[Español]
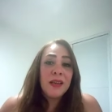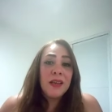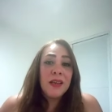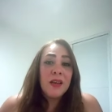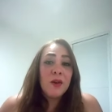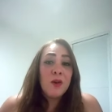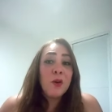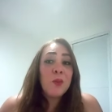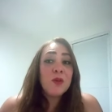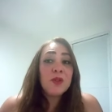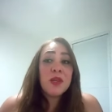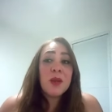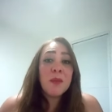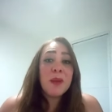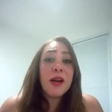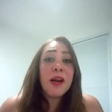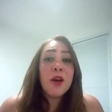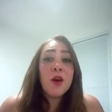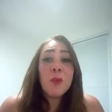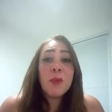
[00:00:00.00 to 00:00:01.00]
Como siempre
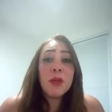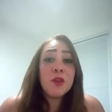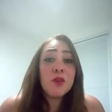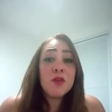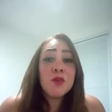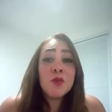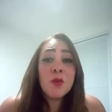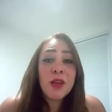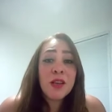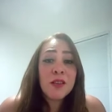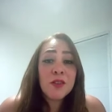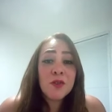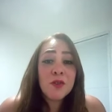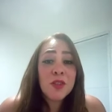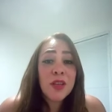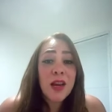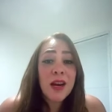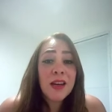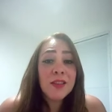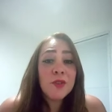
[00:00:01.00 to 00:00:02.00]
le comento en sus redes
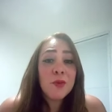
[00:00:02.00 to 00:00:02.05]
sociales,